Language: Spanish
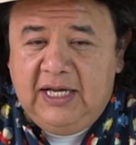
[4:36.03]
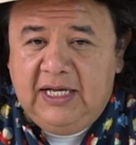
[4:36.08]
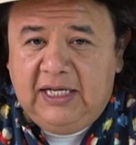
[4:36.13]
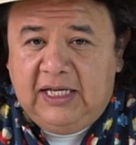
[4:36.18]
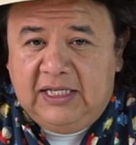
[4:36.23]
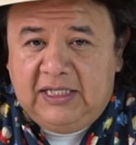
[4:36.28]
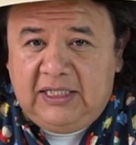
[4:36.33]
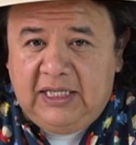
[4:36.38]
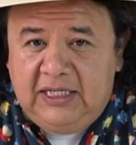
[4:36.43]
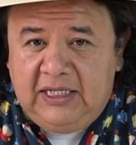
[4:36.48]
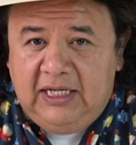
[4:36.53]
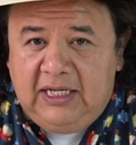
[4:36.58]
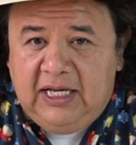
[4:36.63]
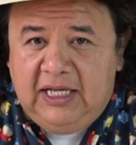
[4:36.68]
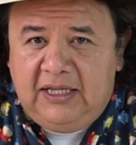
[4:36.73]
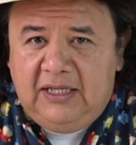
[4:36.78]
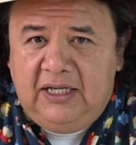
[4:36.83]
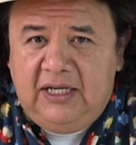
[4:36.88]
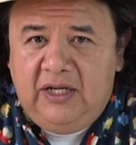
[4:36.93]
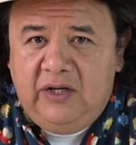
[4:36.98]
que está en el
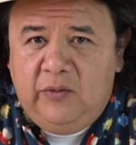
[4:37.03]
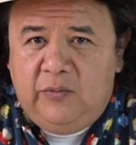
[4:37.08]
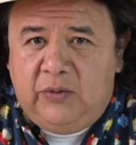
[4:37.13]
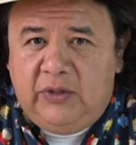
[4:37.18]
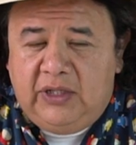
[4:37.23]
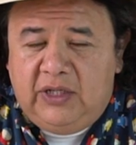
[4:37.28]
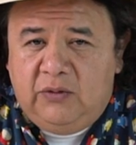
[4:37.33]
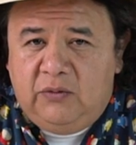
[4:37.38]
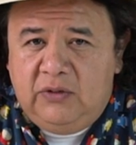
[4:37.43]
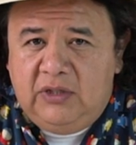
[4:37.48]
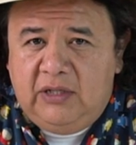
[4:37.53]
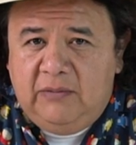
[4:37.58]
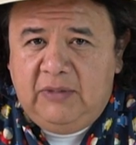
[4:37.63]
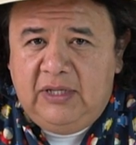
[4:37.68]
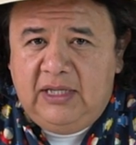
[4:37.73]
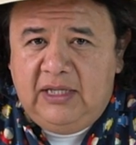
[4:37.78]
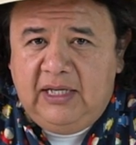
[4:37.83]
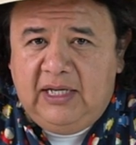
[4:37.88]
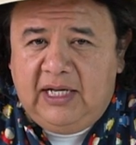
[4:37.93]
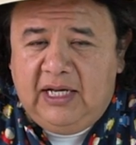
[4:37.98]
candelero porque
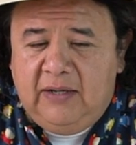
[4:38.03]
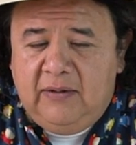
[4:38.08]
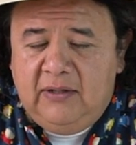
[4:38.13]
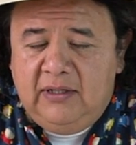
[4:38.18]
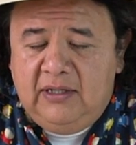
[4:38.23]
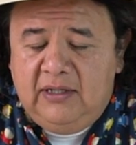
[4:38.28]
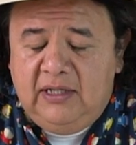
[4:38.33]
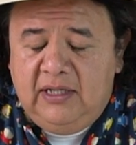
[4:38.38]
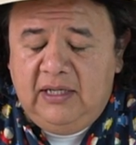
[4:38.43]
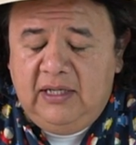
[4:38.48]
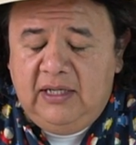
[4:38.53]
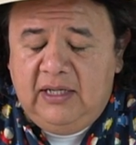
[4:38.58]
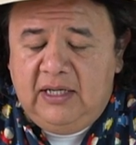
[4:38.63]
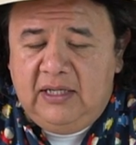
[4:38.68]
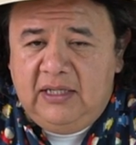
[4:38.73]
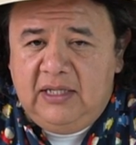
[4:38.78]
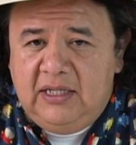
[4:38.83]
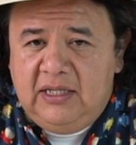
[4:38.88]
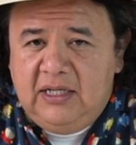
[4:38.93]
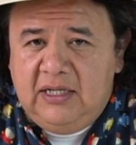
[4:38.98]
justamente acaban de
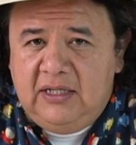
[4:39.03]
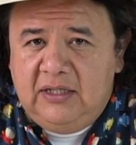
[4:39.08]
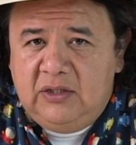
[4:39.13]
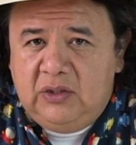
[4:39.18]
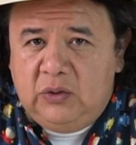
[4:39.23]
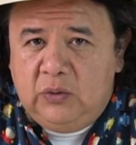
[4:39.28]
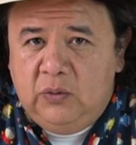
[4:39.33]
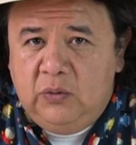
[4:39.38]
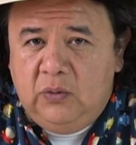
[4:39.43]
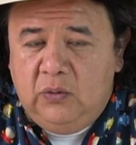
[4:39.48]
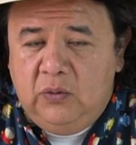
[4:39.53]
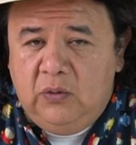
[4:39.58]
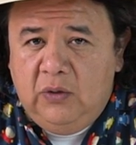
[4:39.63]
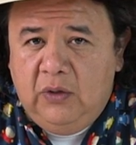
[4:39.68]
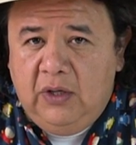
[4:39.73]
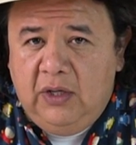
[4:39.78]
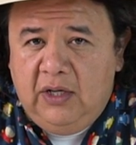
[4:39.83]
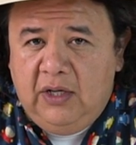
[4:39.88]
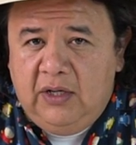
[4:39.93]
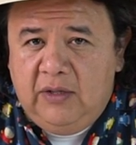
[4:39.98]
editar su
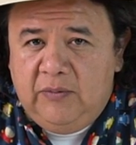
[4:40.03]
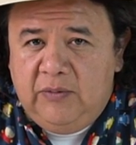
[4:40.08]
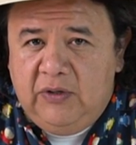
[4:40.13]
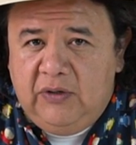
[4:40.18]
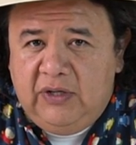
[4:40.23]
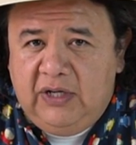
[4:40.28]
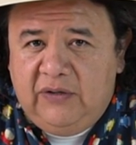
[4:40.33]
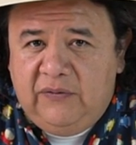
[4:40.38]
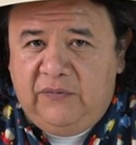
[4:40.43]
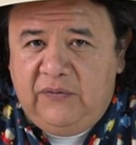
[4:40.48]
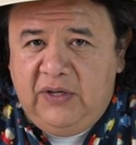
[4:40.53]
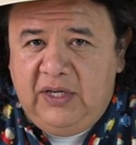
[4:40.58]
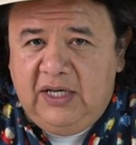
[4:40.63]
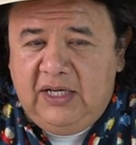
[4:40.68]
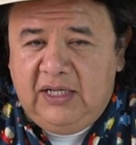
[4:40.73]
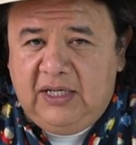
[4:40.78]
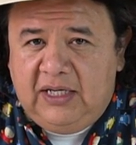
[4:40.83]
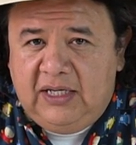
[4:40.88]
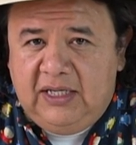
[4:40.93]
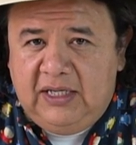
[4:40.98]

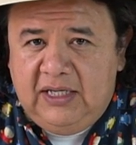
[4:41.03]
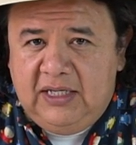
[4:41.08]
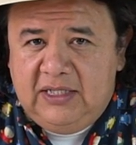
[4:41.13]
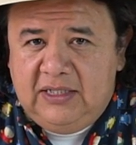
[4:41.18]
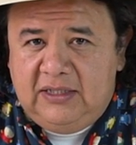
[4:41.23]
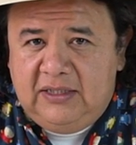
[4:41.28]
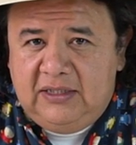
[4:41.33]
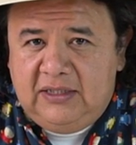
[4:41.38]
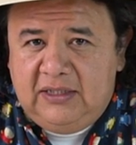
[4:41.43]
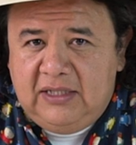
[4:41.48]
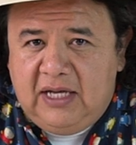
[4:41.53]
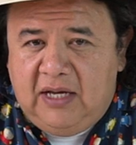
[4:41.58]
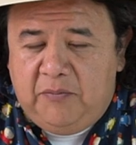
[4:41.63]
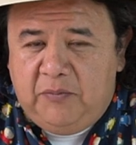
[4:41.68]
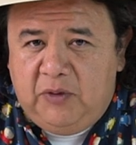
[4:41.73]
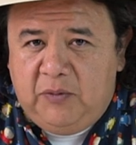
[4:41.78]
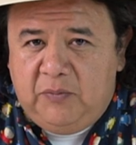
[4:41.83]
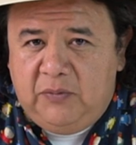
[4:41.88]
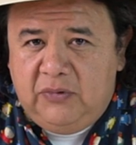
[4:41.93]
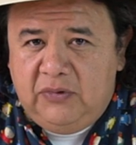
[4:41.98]
biografía que es a
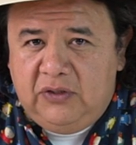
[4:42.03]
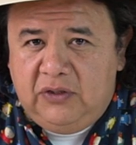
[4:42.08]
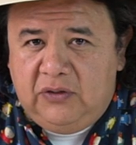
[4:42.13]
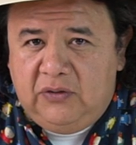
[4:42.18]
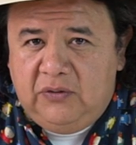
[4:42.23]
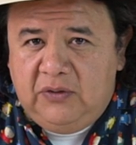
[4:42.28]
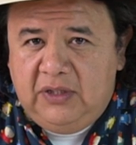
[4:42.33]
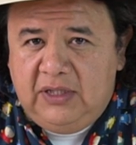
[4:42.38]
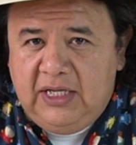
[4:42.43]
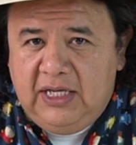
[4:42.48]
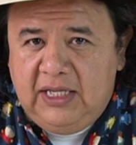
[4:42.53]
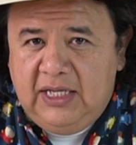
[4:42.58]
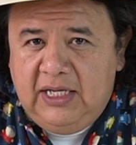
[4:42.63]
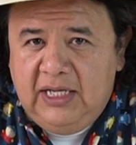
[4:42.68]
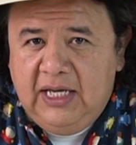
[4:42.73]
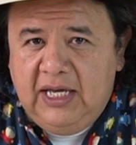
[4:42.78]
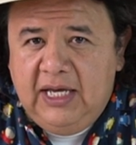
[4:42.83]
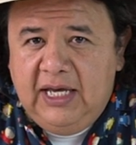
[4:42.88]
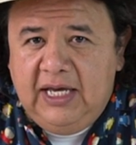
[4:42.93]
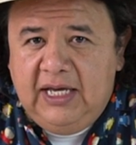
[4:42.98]
propósito de nada,